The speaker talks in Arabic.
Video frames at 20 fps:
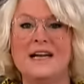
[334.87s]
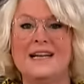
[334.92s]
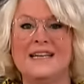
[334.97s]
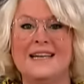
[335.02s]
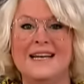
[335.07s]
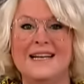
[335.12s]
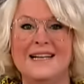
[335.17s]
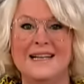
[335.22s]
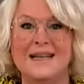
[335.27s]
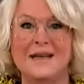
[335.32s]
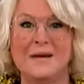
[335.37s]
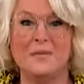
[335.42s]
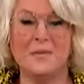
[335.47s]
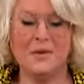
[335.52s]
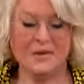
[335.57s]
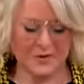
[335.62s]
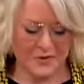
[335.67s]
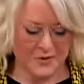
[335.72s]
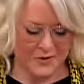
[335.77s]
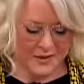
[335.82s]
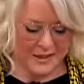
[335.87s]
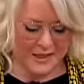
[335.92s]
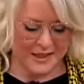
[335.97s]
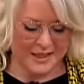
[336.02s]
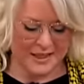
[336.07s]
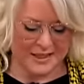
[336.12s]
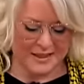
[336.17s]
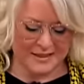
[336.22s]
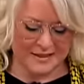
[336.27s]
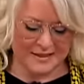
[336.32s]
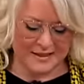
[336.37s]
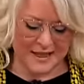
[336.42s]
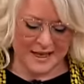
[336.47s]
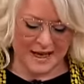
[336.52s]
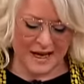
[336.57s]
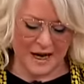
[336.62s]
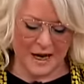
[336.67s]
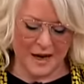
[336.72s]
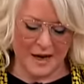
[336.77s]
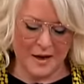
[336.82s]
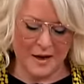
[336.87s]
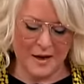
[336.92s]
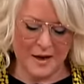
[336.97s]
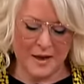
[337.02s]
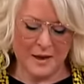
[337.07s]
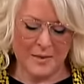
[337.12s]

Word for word: يلي بتضيء الساعة